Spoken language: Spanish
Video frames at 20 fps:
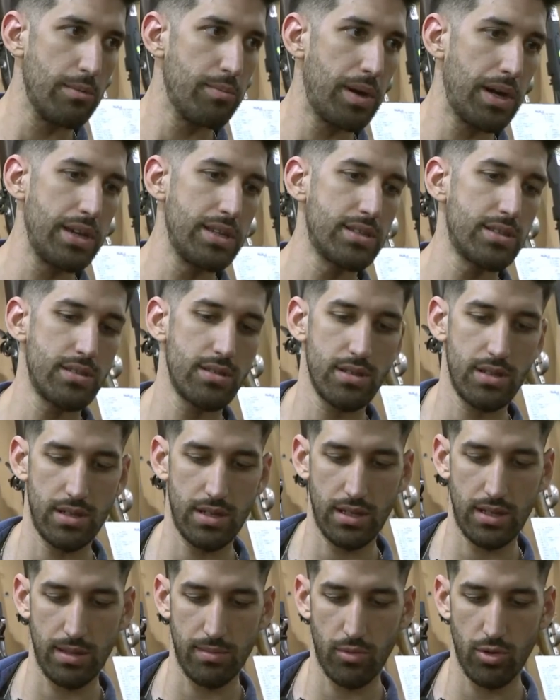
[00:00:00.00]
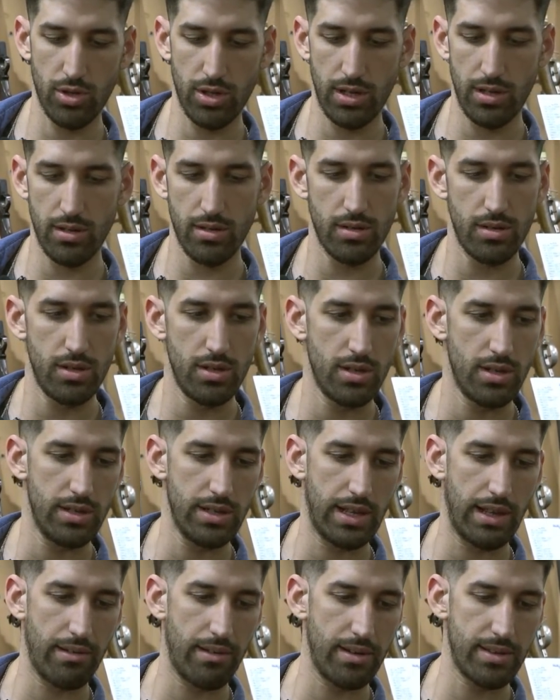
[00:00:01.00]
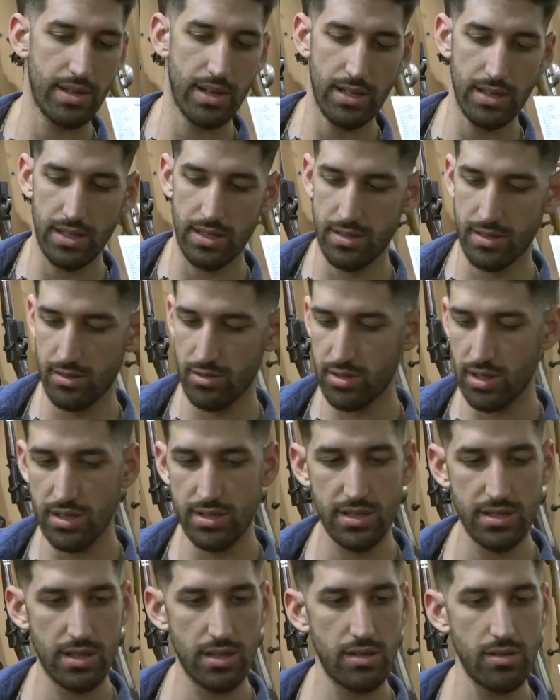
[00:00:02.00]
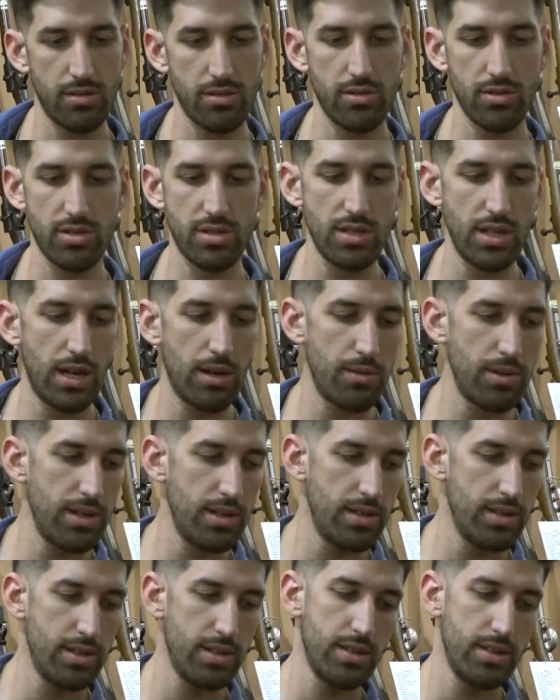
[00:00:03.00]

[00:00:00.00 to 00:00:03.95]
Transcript: el país en este modelo, en calibre 3006 sintético inoxidable.